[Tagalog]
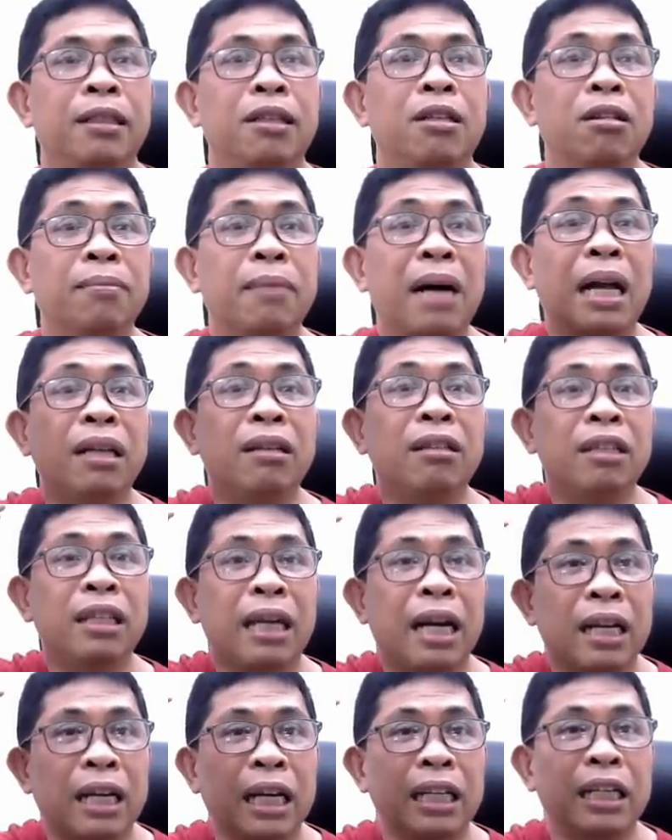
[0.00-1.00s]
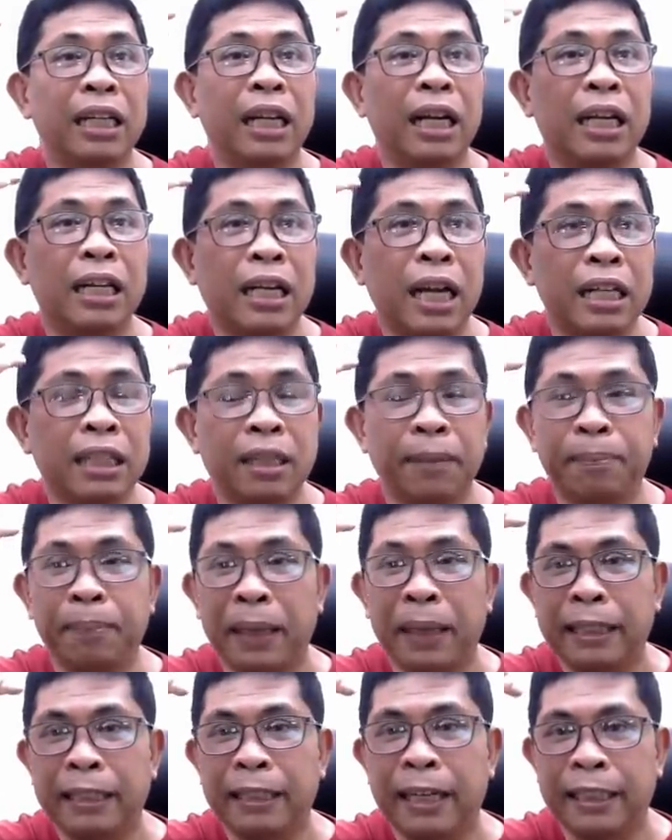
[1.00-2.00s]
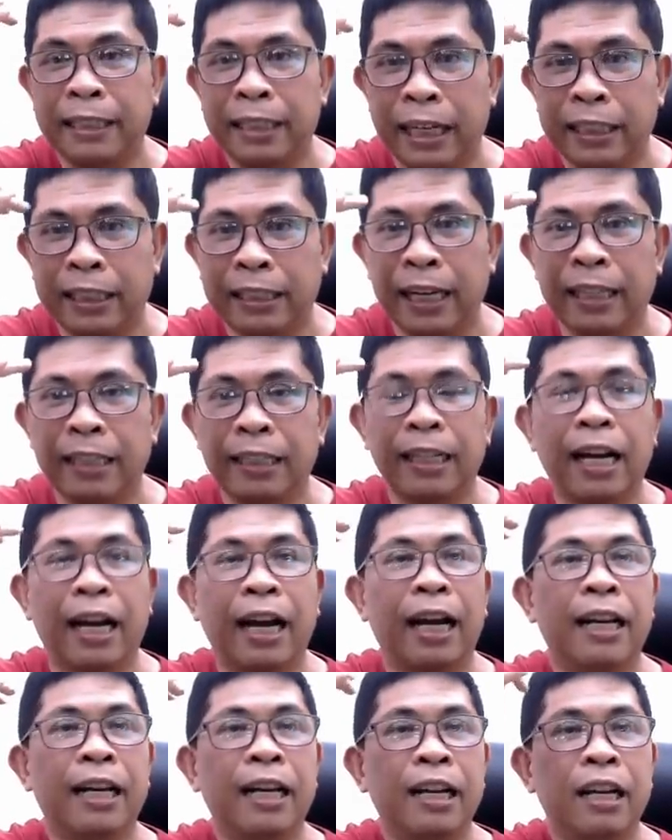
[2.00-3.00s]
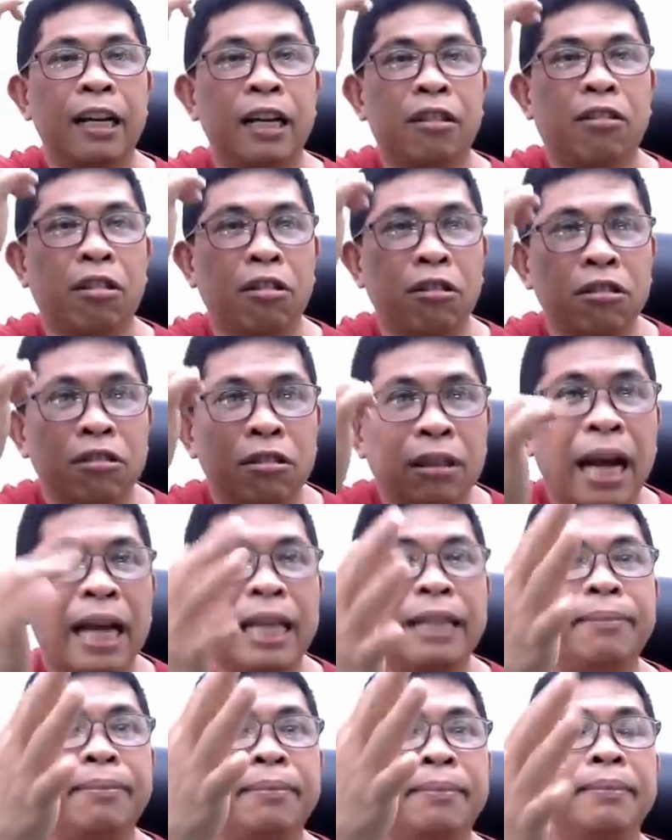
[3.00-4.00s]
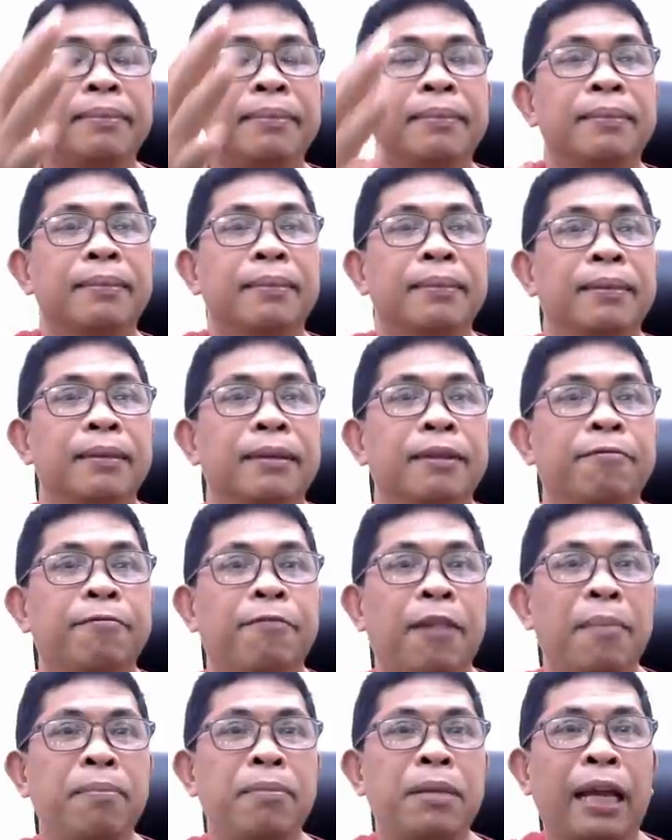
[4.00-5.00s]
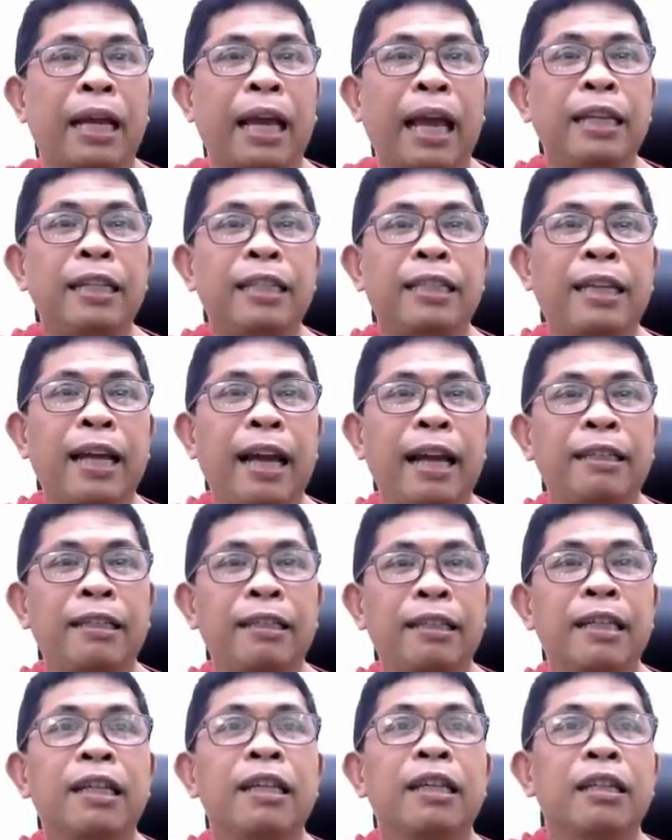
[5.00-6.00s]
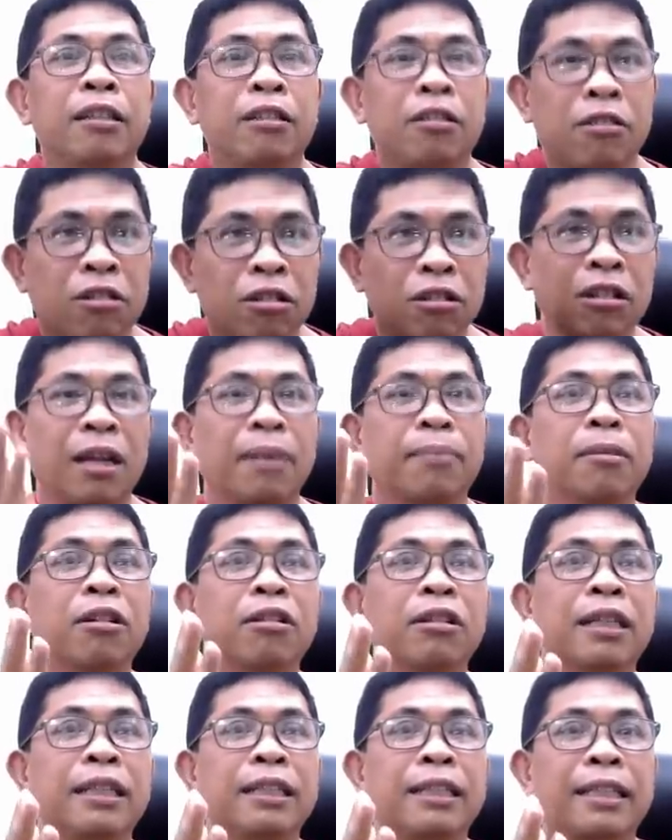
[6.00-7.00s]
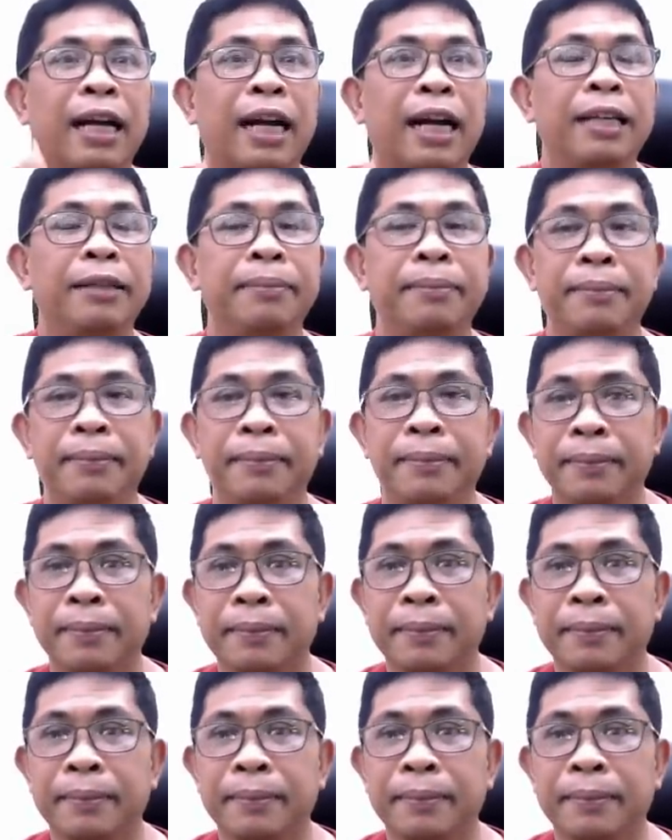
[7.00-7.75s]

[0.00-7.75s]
Dumaloy ang kanilang kaisipan at agenda through time. From the ancient to the modern time.